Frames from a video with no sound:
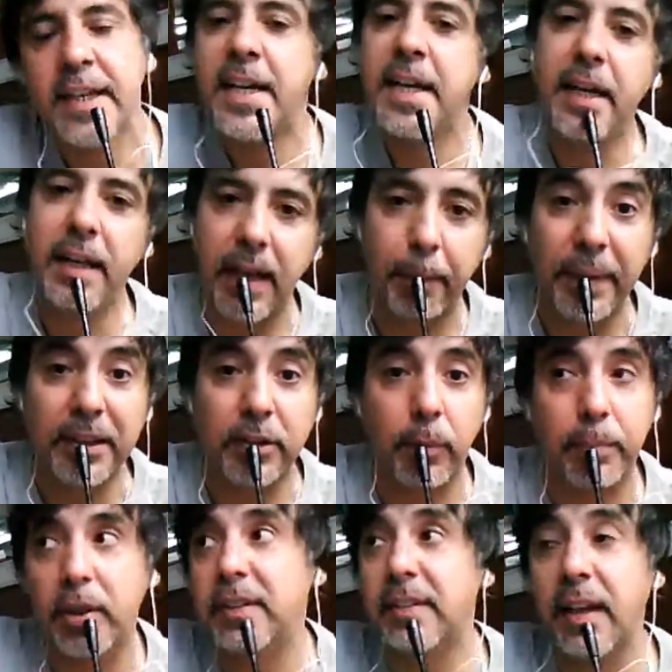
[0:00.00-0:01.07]
la
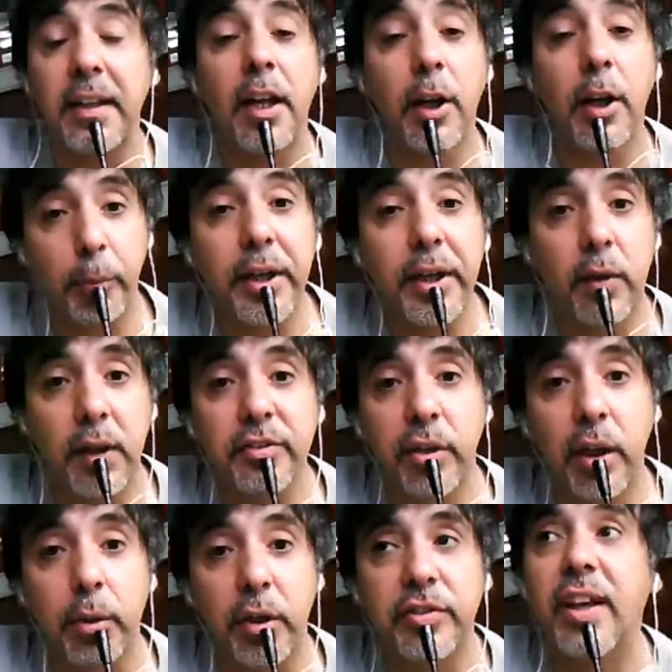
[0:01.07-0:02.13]
Metropolitana y el Gobierno de la Ciudad de
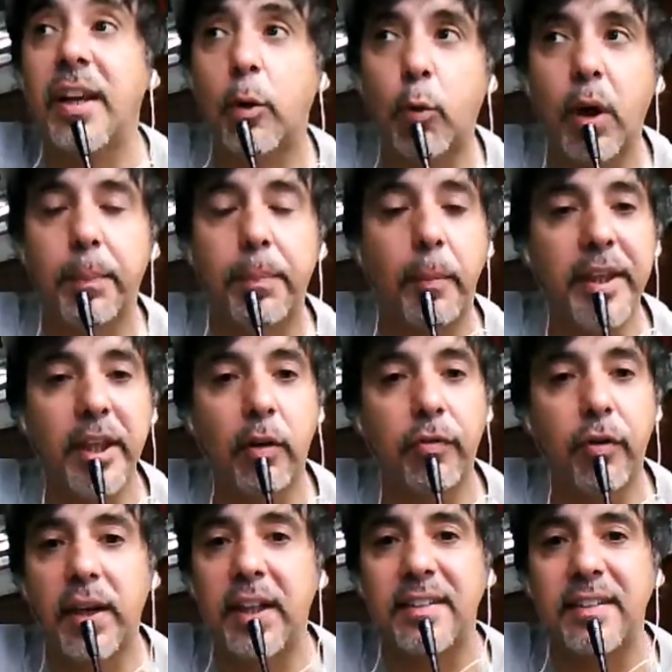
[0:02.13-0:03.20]
Buenos Aires, Cuerpo Médico
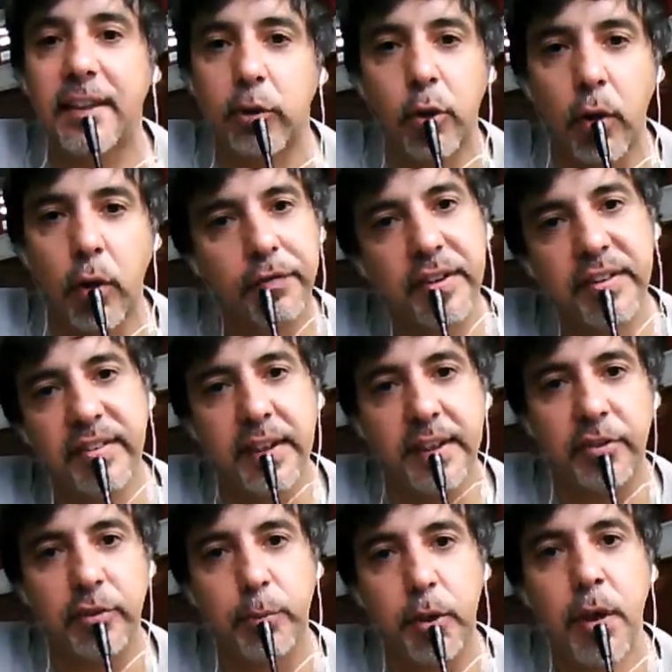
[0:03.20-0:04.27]
Forense y todo el
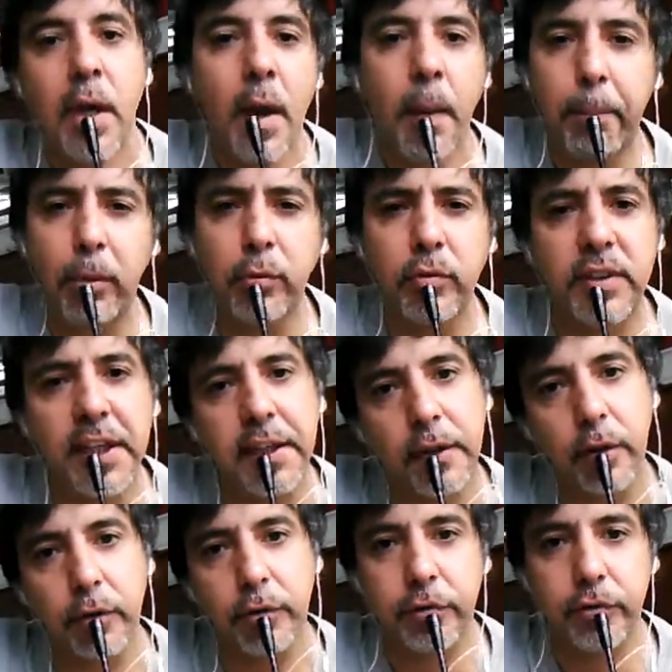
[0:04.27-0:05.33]
oficialismo,
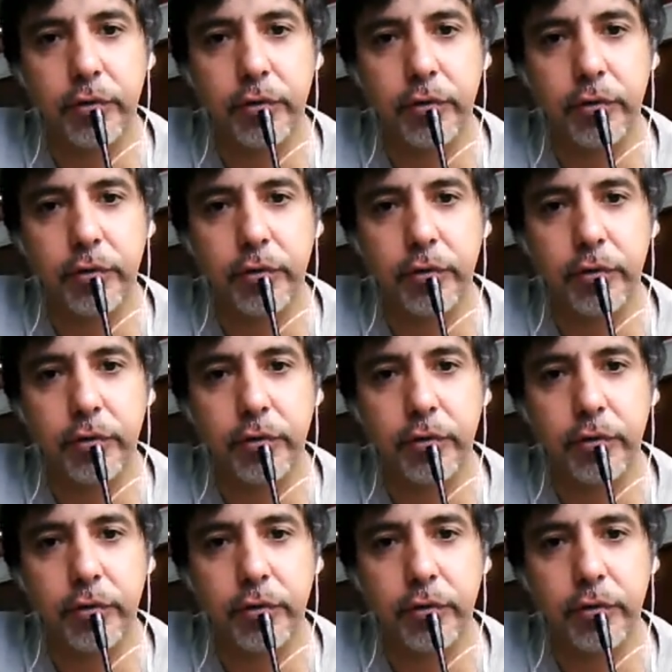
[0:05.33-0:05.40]
punteros